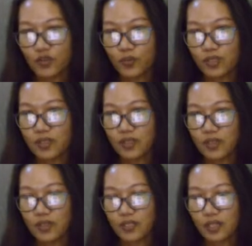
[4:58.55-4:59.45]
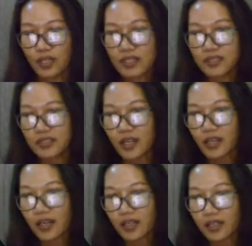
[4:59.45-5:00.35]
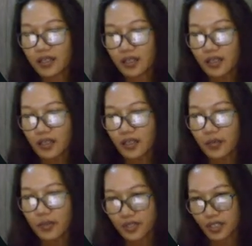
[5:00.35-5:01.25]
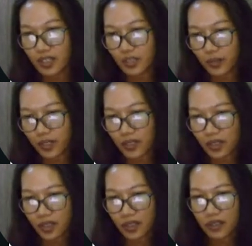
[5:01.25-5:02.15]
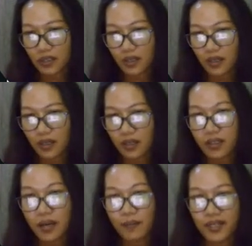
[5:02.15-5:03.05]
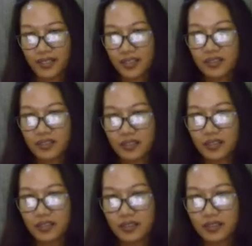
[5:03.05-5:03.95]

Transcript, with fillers: cuman asalkan jangan uh, lebih besar daripada gambarnya sendiri